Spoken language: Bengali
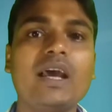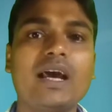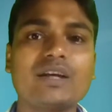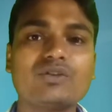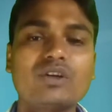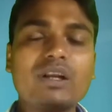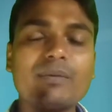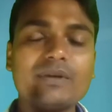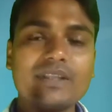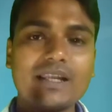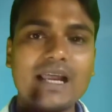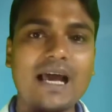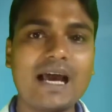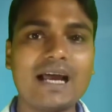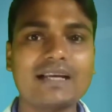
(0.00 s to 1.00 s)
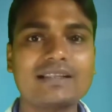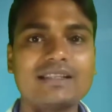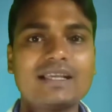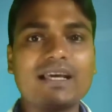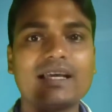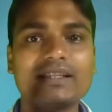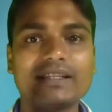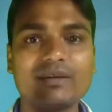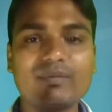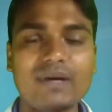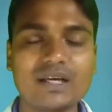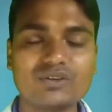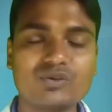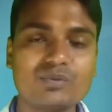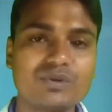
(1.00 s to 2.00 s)
আসলে আমাদের হাড় দাঁত এই
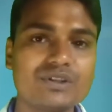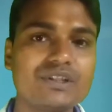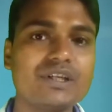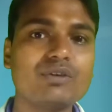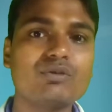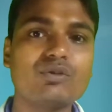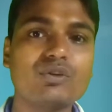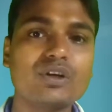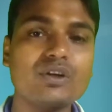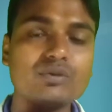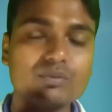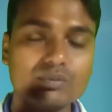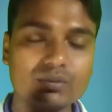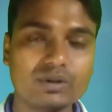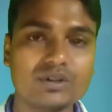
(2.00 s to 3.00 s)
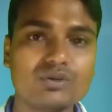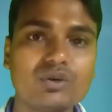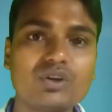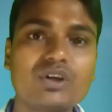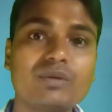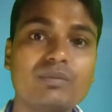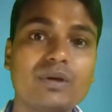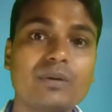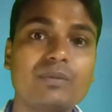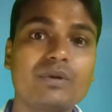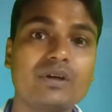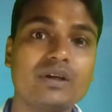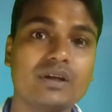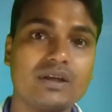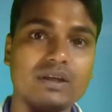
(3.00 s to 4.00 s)
মাংসপেশি এগুলোকে সঠিকভাবে
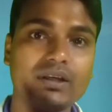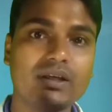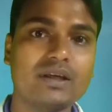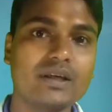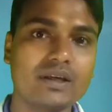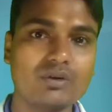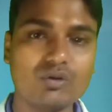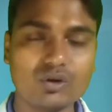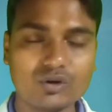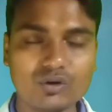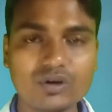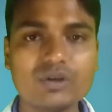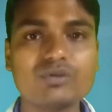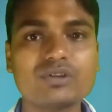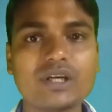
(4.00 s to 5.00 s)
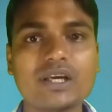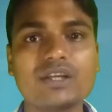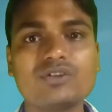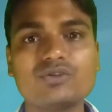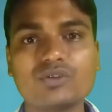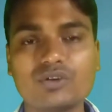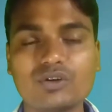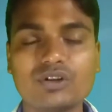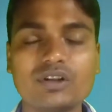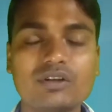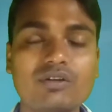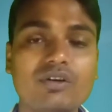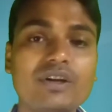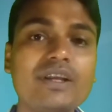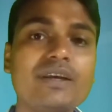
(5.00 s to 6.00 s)
গঠনেও সাহায্য
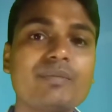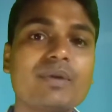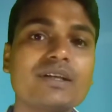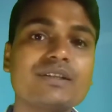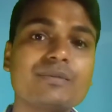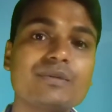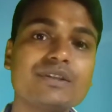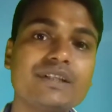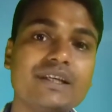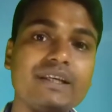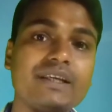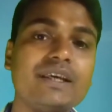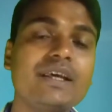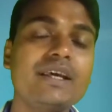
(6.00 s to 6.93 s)
করে পাশাপাশি এই